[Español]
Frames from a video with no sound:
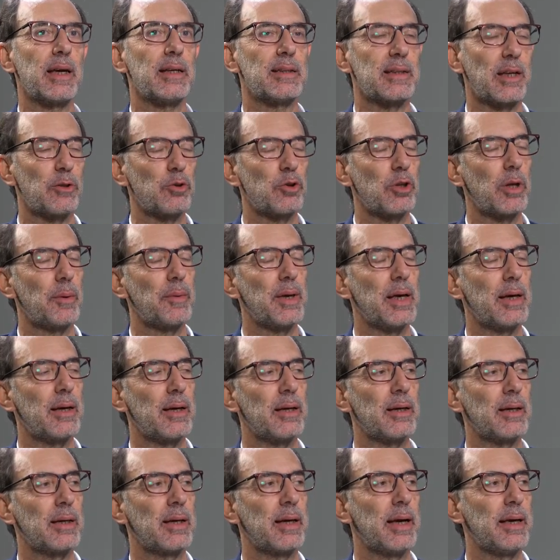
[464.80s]
están
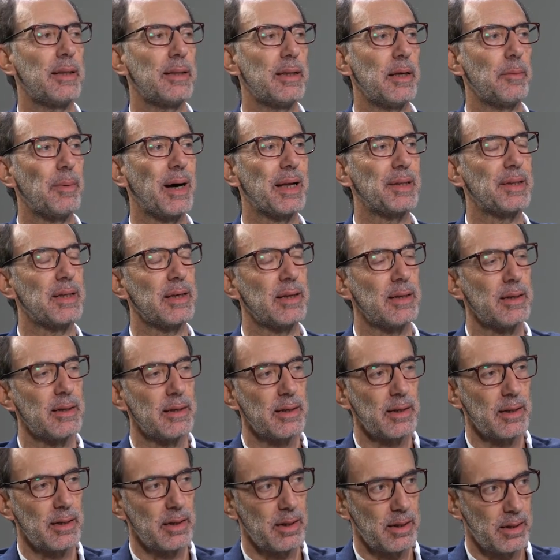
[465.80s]
todavía en, debate.
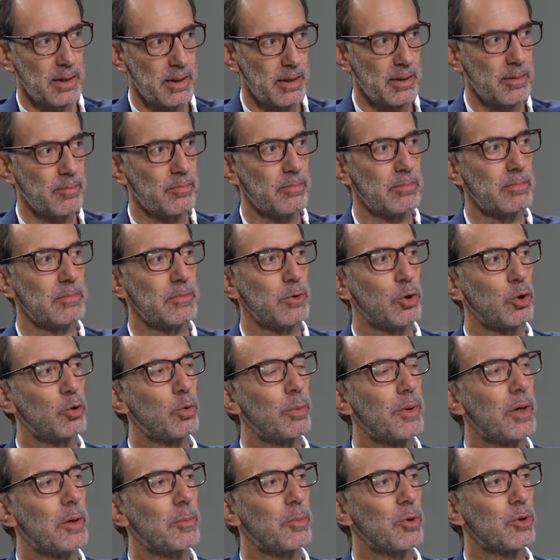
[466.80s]
Em, yo
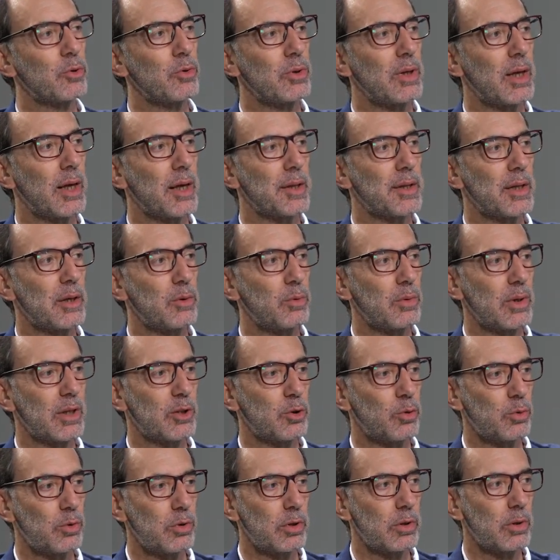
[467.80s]
tuve la oportunidad de hacer un
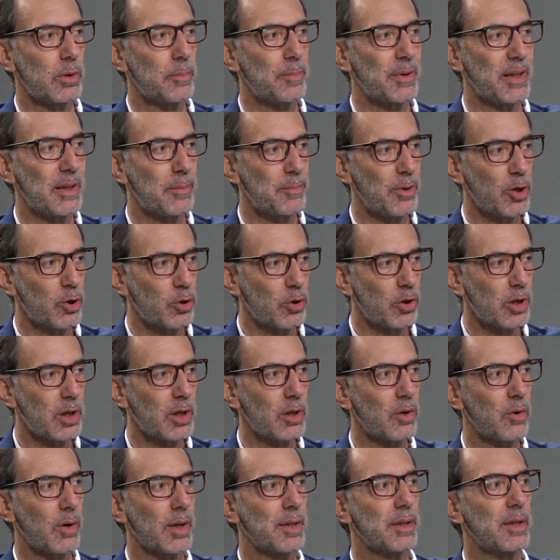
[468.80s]
estudio
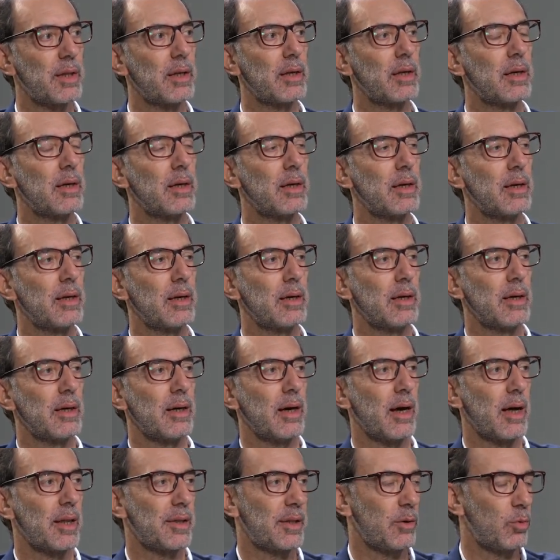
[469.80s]
epidemiológico hace,
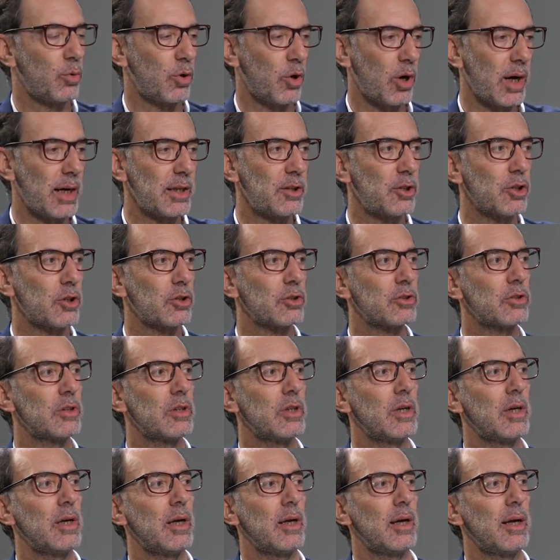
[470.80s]
unos años
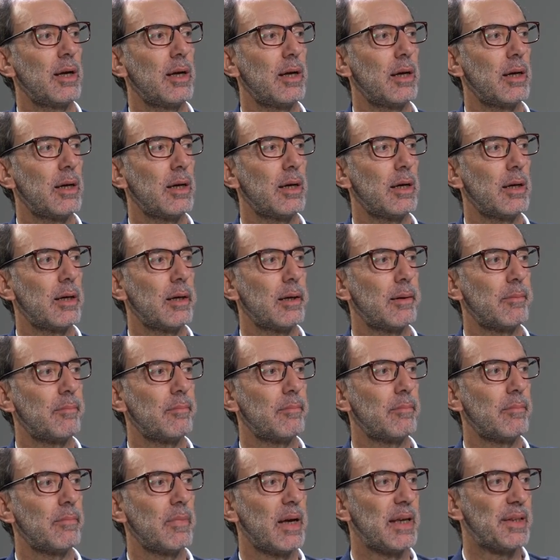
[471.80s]

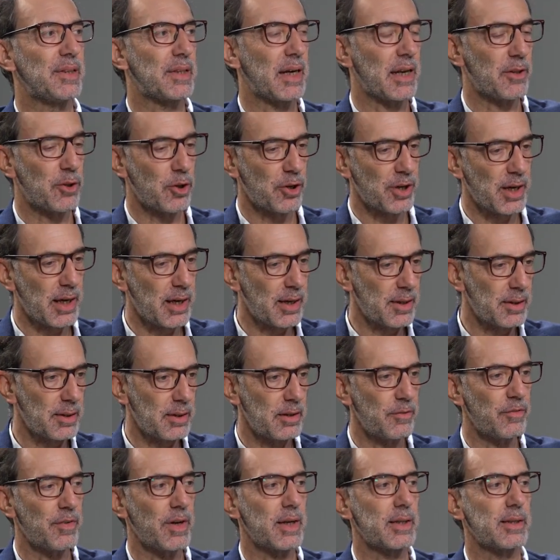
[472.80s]
em, en tres zonas
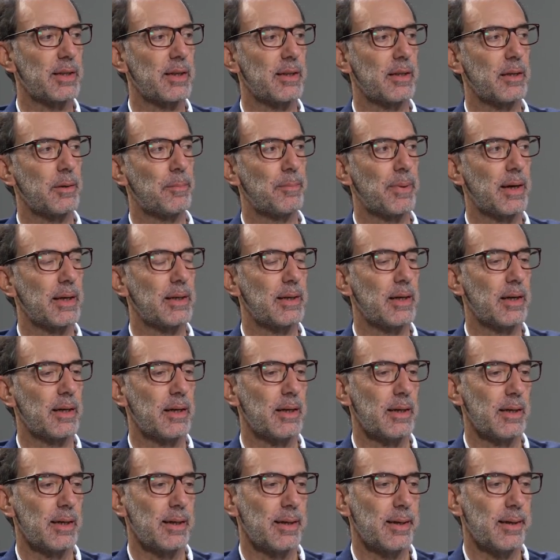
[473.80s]
diferentes de
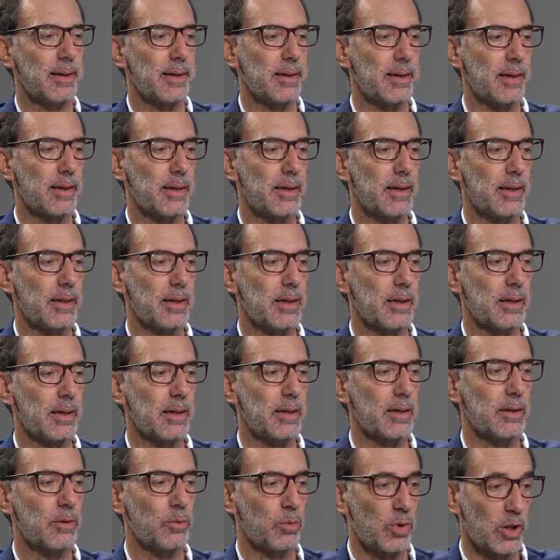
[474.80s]
España,
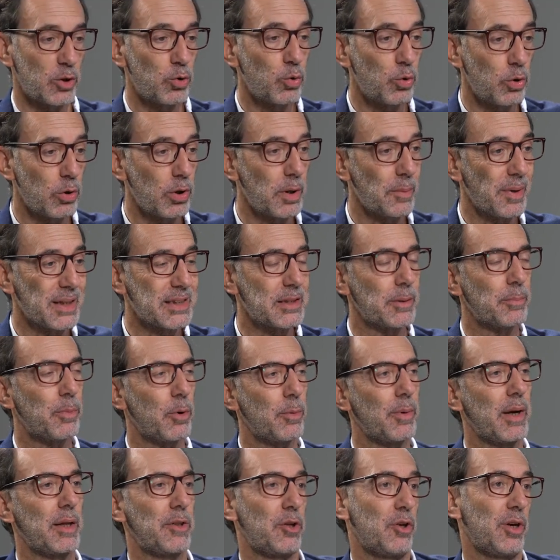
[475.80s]
eh, un estudio de base
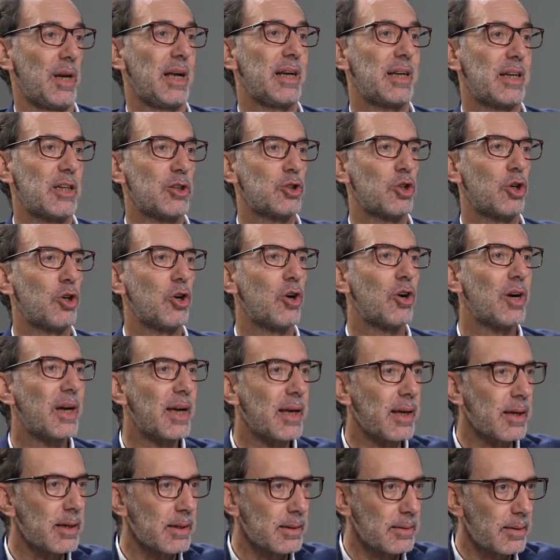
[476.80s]
poblacional, que son los
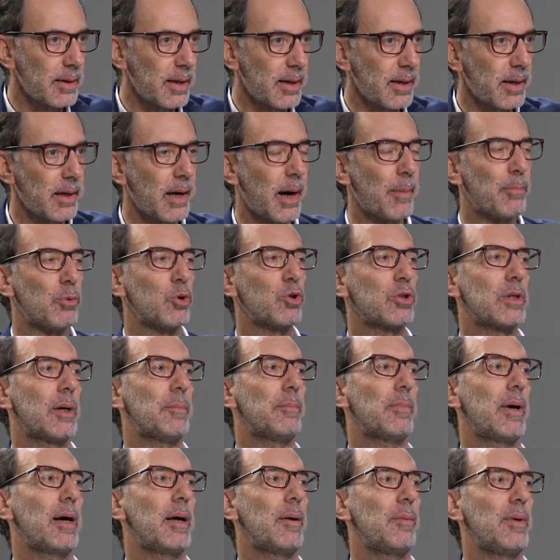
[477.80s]
que eh, aportan
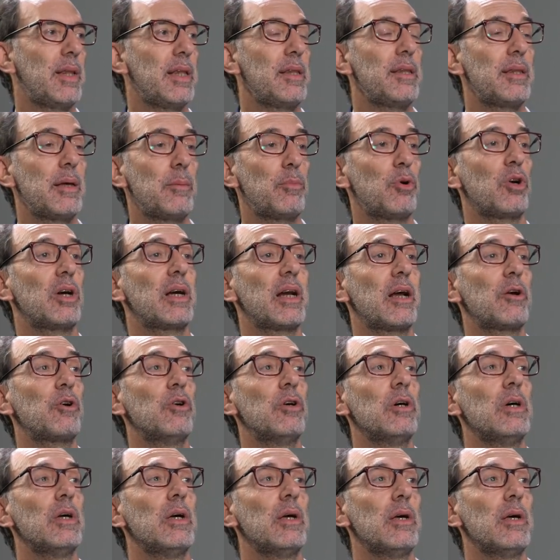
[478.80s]
más evidencia, porque claro,